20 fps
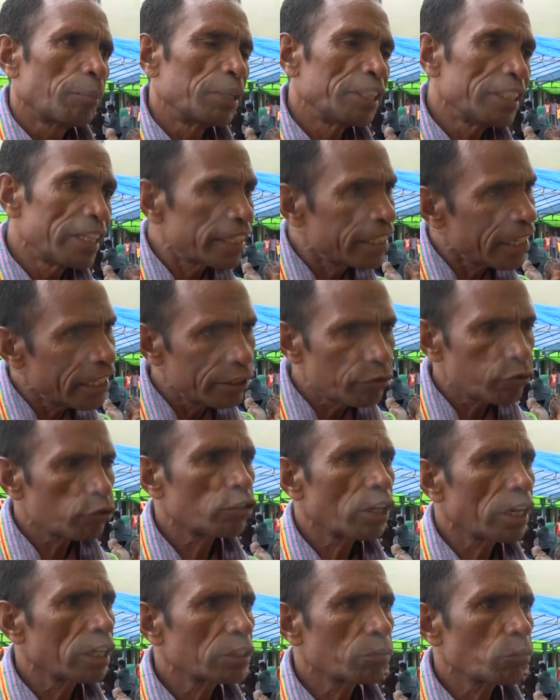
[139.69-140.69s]
iha te
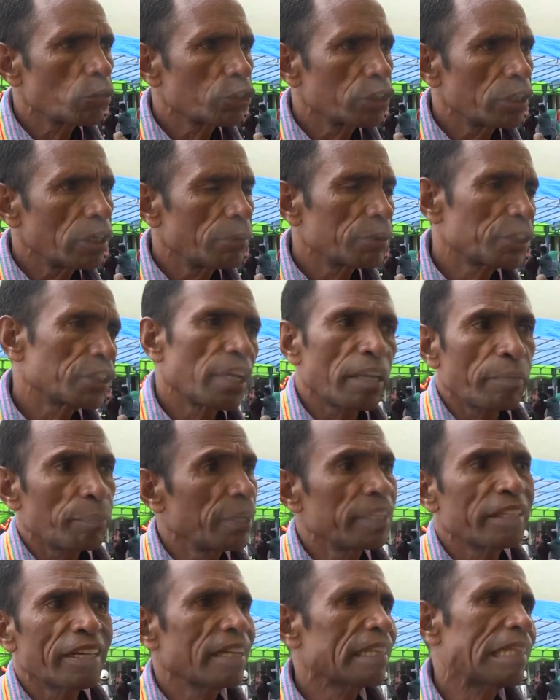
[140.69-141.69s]
livro 3 mosih mas de
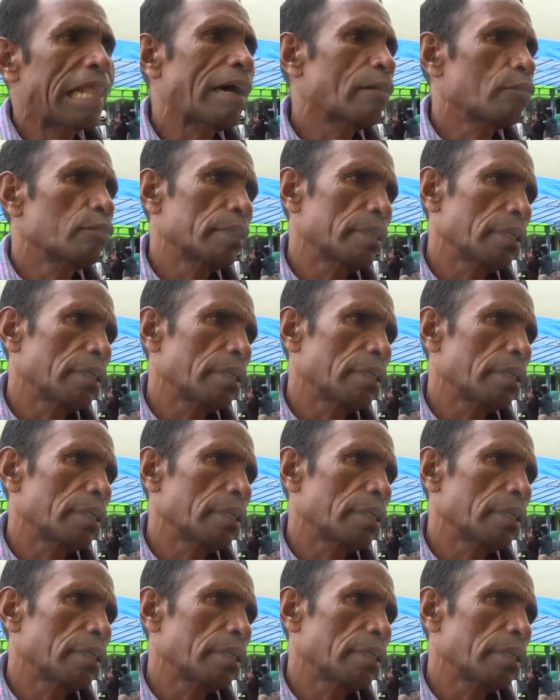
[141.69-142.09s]
repente de lá